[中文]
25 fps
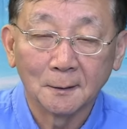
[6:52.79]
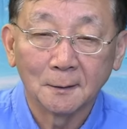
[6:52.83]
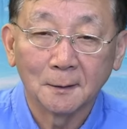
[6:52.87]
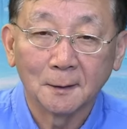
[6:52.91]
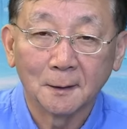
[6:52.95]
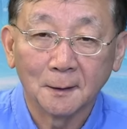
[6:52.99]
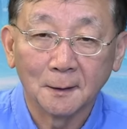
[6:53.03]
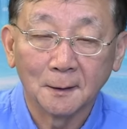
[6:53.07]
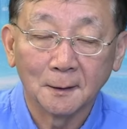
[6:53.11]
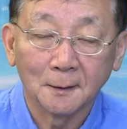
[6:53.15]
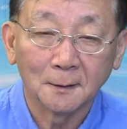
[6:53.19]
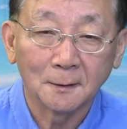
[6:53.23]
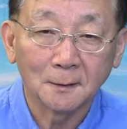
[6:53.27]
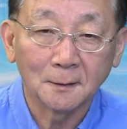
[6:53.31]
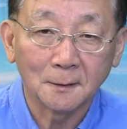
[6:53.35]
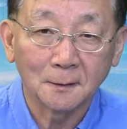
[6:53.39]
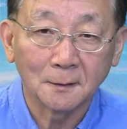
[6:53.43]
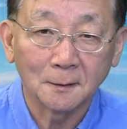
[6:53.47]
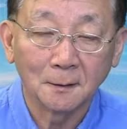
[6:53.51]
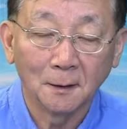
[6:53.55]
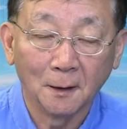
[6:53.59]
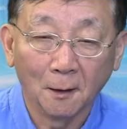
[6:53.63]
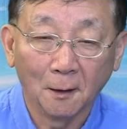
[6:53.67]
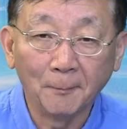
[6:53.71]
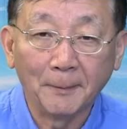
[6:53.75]
呃，
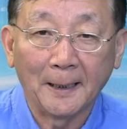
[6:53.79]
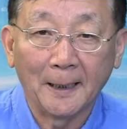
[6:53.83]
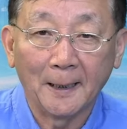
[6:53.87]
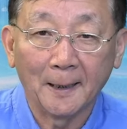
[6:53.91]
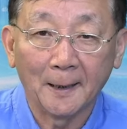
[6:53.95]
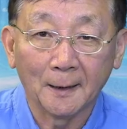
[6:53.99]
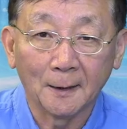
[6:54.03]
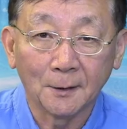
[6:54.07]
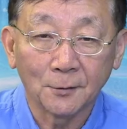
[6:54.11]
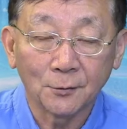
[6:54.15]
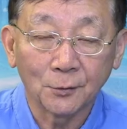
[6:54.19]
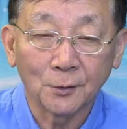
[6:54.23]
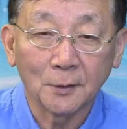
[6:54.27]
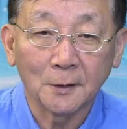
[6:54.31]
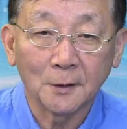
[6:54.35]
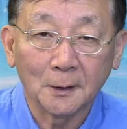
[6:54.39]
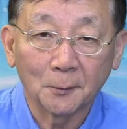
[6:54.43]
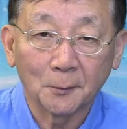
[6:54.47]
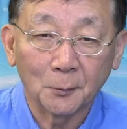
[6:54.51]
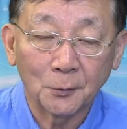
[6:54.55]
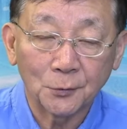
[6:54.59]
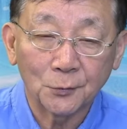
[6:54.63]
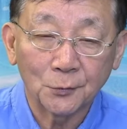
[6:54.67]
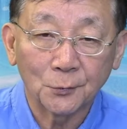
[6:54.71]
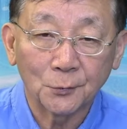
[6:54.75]
老板，所以呢，
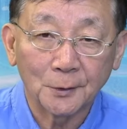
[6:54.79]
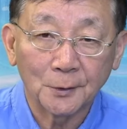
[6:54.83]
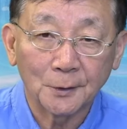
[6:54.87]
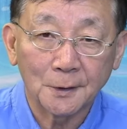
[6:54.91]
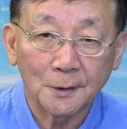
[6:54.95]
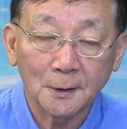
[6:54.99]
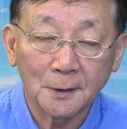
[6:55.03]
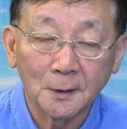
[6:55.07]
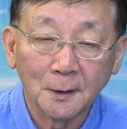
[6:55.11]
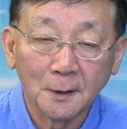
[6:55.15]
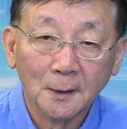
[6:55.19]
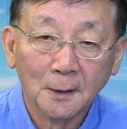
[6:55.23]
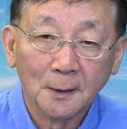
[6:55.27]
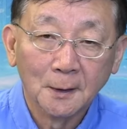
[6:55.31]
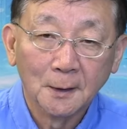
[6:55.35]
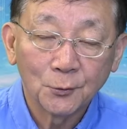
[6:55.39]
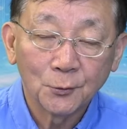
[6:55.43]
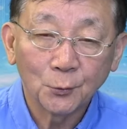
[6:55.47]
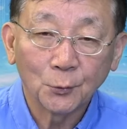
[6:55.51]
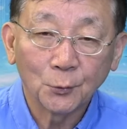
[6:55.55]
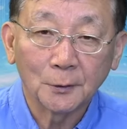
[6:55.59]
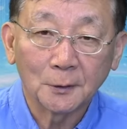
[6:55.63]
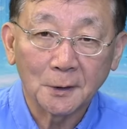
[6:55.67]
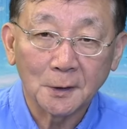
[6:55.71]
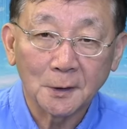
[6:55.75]
我做
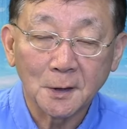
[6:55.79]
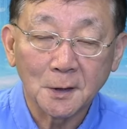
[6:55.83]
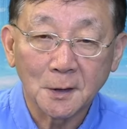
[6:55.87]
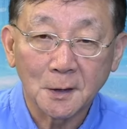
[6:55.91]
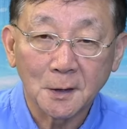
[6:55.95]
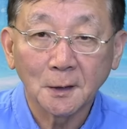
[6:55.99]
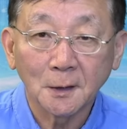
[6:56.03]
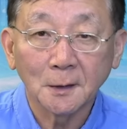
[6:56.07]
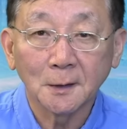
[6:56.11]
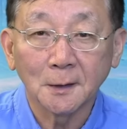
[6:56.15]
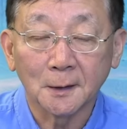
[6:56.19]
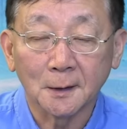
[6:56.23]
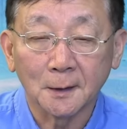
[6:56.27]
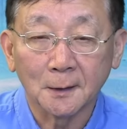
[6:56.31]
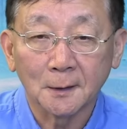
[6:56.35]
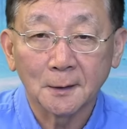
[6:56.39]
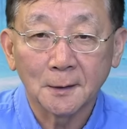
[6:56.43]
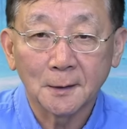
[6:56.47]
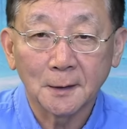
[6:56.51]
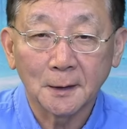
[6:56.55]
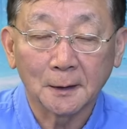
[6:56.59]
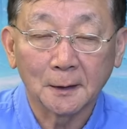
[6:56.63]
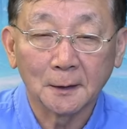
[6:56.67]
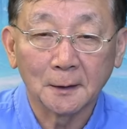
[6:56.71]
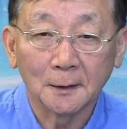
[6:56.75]
做的是生意，
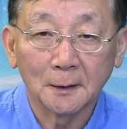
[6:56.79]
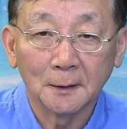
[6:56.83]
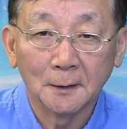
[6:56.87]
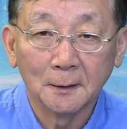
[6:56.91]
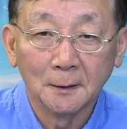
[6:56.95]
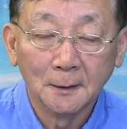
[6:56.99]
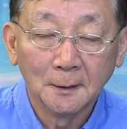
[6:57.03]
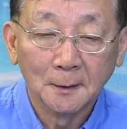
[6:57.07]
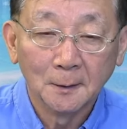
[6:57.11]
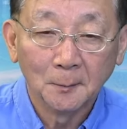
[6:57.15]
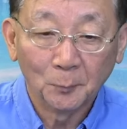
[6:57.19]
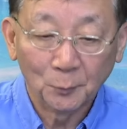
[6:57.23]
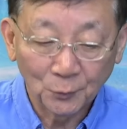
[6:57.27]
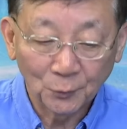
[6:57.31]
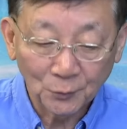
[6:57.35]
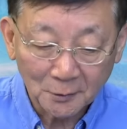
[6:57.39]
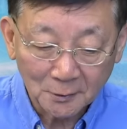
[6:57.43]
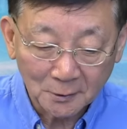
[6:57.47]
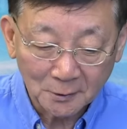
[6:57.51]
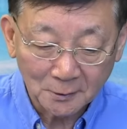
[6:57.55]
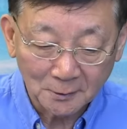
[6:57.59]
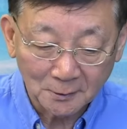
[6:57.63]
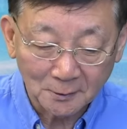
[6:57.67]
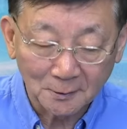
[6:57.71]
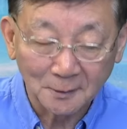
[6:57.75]
这个不
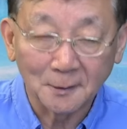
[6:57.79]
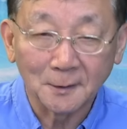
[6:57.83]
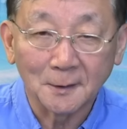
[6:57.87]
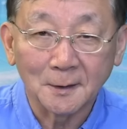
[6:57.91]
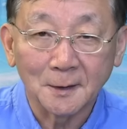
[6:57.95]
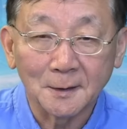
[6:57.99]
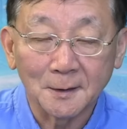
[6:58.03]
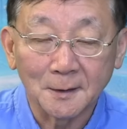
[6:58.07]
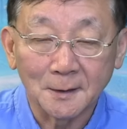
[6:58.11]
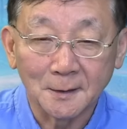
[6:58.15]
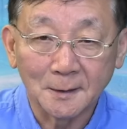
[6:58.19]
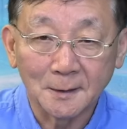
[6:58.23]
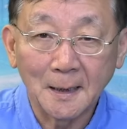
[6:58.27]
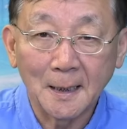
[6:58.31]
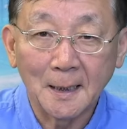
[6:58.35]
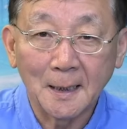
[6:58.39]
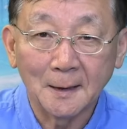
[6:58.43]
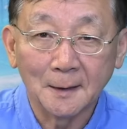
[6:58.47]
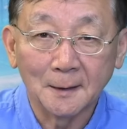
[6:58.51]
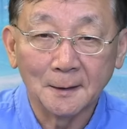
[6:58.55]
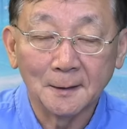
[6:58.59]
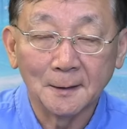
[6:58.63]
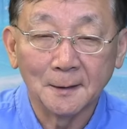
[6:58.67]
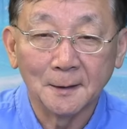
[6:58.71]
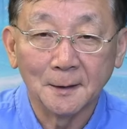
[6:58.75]
是慈善
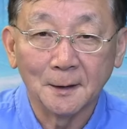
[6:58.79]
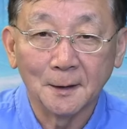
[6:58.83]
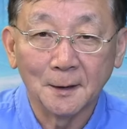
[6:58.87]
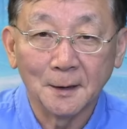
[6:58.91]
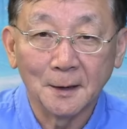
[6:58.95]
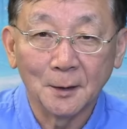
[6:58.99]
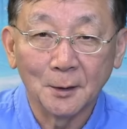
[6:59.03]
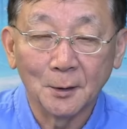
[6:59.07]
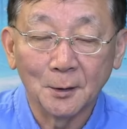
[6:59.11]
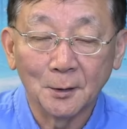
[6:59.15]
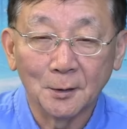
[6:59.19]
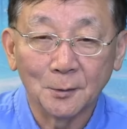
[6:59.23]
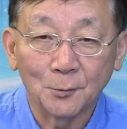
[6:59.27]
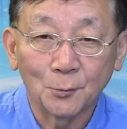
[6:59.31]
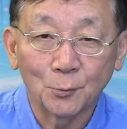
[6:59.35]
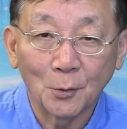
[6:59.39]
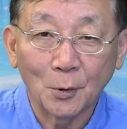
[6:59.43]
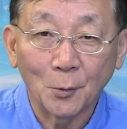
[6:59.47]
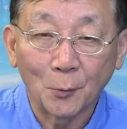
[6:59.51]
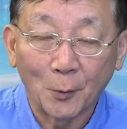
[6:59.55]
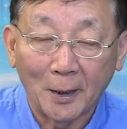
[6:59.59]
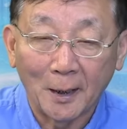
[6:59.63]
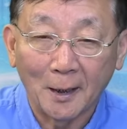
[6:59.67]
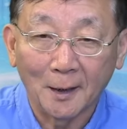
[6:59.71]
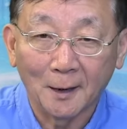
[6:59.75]
呃捐
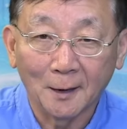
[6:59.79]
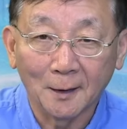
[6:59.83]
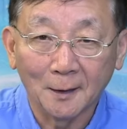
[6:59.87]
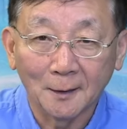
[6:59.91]
款啊，